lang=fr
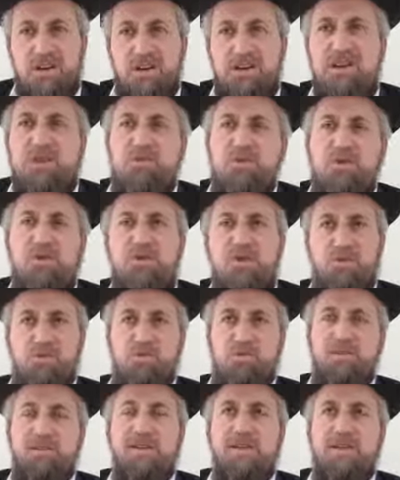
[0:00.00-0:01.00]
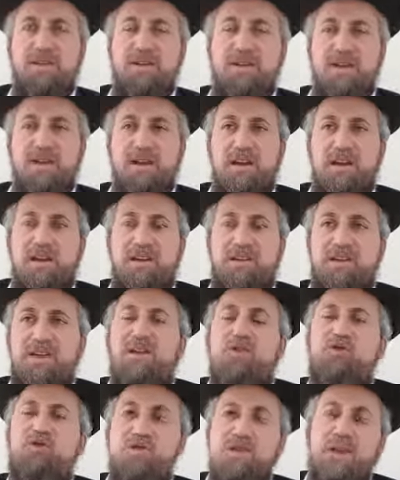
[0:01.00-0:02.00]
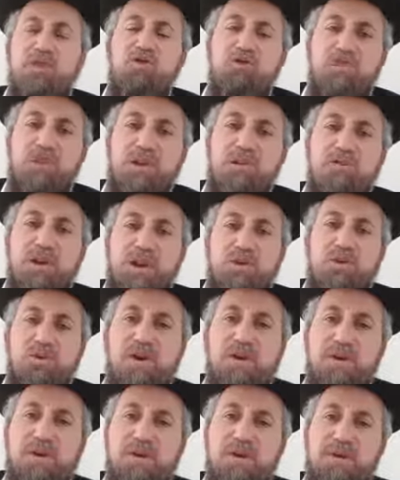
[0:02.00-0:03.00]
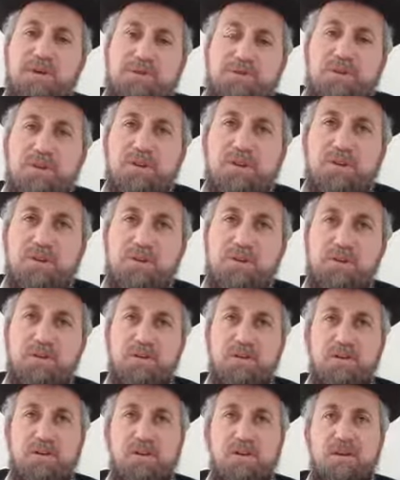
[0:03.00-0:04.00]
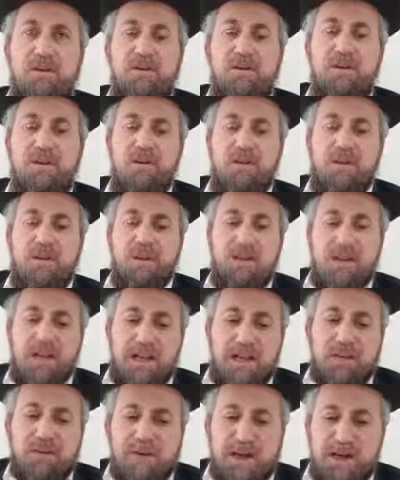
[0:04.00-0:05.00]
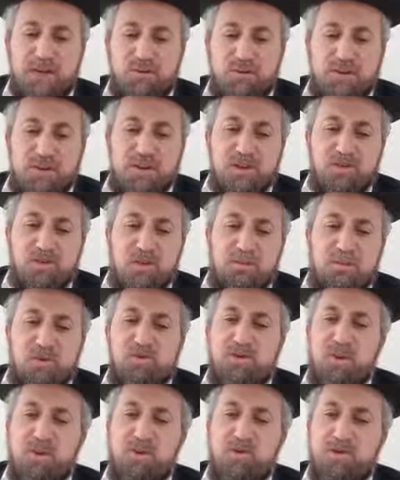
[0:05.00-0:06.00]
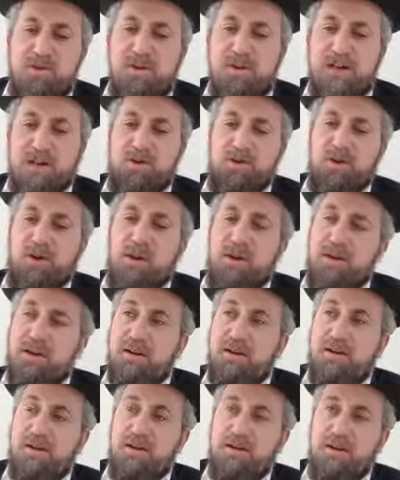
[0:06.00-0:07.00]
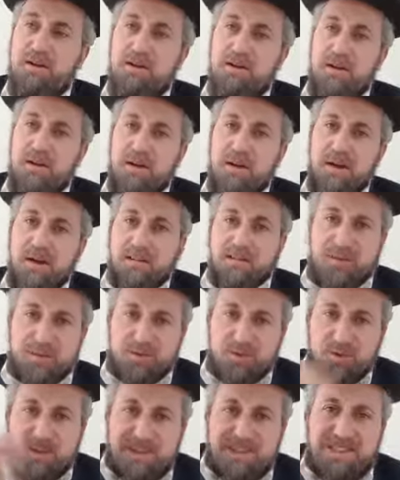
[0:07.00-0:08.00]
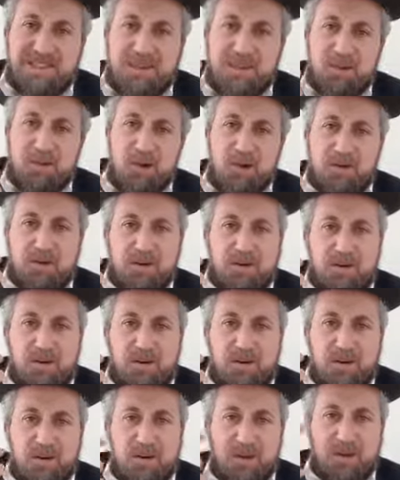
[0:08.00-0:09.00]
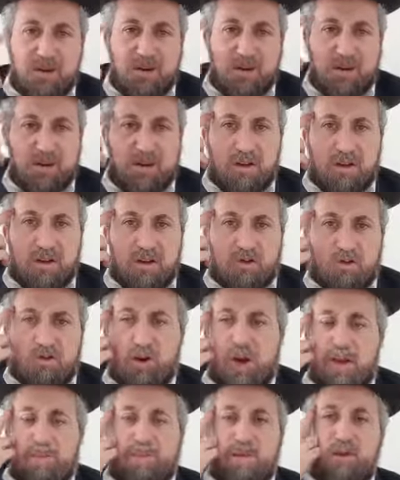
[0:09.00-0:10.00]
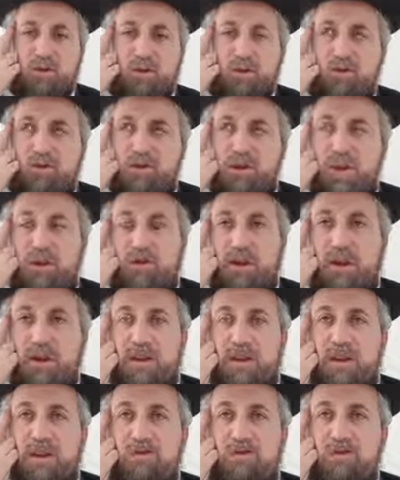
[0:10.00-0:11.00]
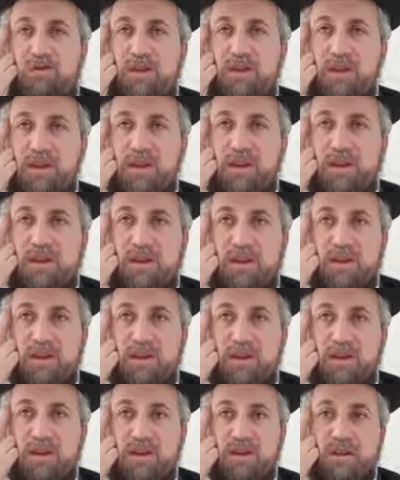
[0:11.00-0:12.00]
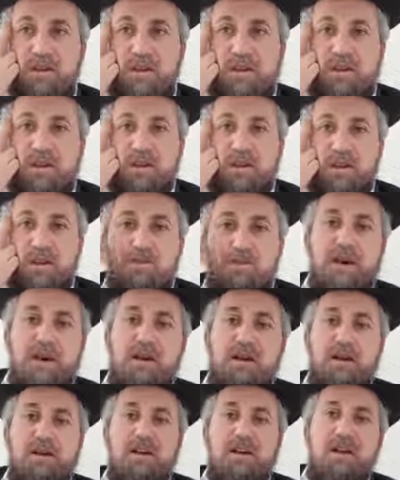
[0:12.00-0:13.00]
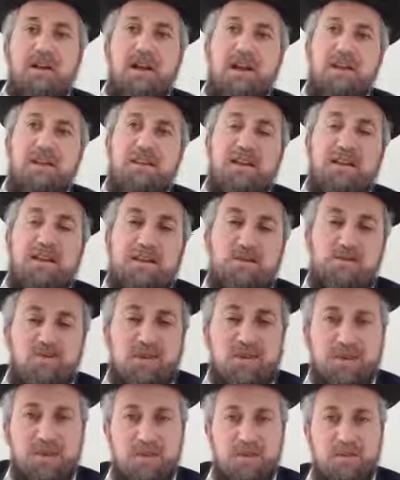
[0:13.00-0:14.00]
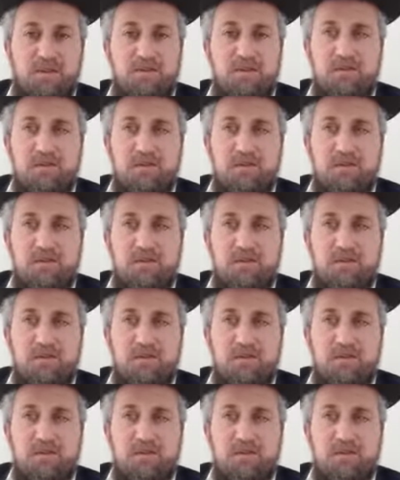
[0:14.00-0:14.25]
Il y a deux sortes d'oubli. Il y a une oubli de la Torah qui est bonne. La Gemara nous dit que pourquoi on oublie la Torah Parce que si l'homme se rappelait de toute la Torah qu'il étudiait, ben, il arrêterait d'étudier.